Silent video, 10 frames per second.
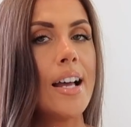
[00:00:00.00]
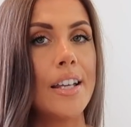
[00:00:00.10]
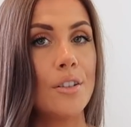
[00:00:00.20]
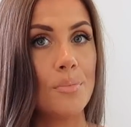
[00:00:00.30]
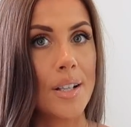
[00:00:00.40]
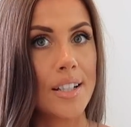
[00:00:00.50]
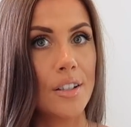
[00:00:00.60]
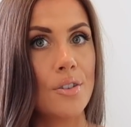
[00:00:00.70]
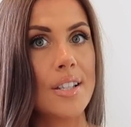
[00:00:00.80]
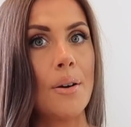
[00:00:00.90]
jedną
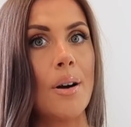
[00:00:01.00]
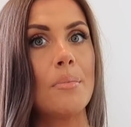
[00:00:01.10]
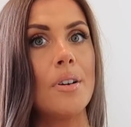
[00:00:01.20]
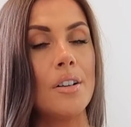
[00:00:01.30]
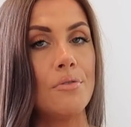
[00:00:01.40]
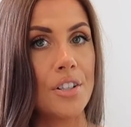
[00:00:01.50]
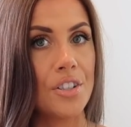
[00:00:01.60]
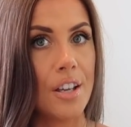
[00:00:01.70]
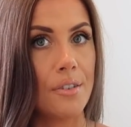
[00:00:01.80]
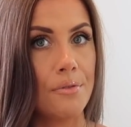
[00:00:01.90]
maskę dostałam e,
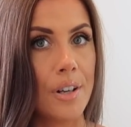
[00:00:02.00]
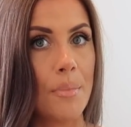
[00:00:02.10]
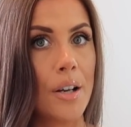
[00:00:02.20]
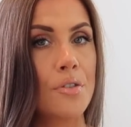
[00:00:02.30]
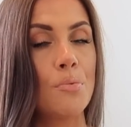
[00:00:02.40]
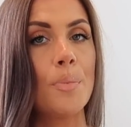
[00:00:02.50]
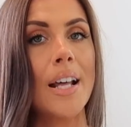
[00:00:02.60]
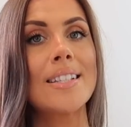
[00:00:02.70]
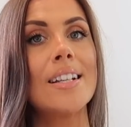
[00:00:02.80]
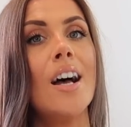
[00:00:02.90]
właśnie w ramach
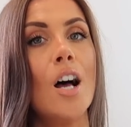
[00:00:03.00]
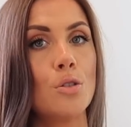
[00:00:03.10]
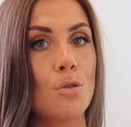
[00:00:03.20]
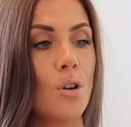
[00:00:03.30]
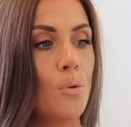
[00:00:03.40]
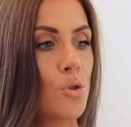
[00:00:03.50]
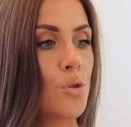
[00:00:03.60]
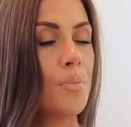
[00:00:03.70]
współpracy, drugą już